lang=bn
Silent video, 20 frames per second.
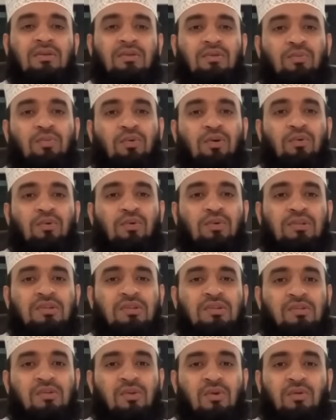কিন্তু
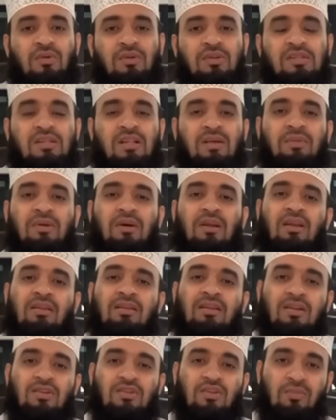পরবর্তীতে যখন ইসলামকে
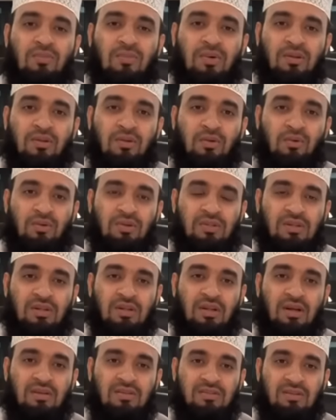আল্লাহ তালা সম্মানিত
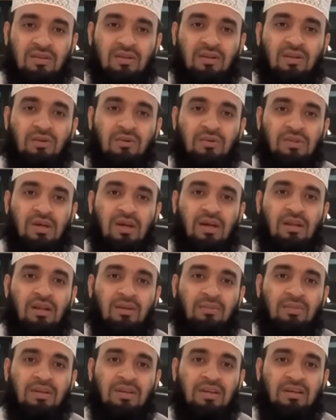করেছেন আজাল্লাহ
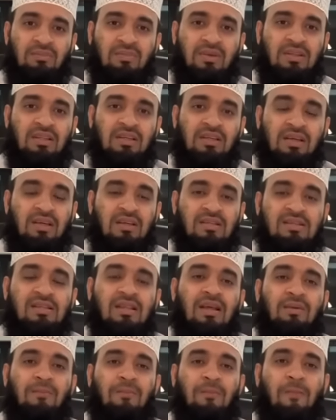আলা বিন আইমাতিহি আল
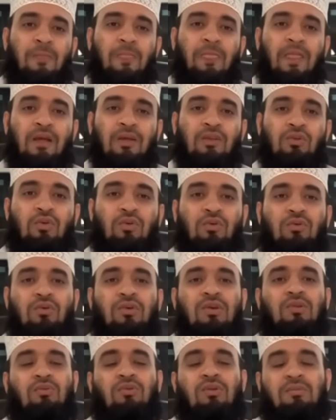ইসলাম তখন
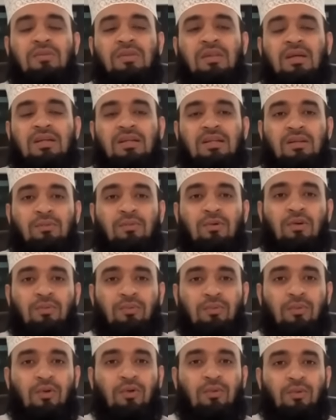কিন্তু এই বিধানটি আর
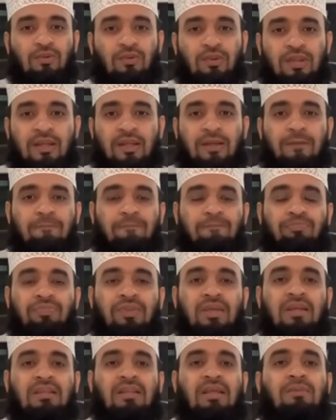বলবৎ নেই
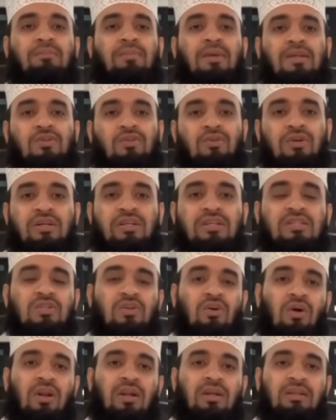তাই মেজরিটি
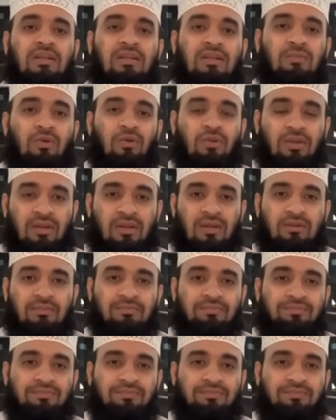স্কলারদের মতে